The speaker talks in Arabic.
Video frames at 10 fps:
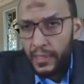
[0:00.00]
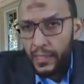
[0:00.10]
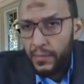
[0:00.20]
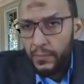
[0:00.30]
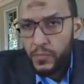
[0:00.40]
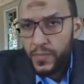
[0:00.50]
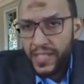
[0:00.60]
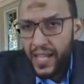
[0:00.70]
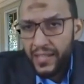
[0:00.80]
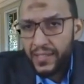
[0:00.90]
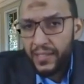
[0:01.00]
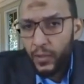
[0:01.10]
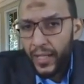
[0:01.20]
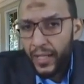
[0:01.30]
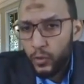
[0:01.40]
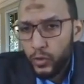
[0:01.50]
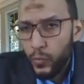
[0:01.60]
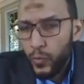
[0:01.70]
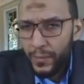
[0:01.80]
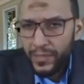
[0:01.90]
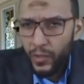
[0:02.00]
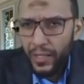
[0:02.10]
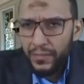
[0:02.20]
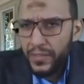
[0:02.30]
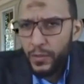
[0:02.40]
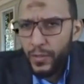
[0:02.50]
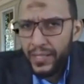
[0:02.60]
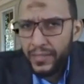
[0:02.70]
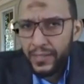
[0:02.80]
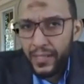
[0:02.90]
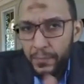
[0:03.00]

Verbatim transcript: آه، مش مستاهل تدور على كتب ولا بتدور على فيديوهات يعني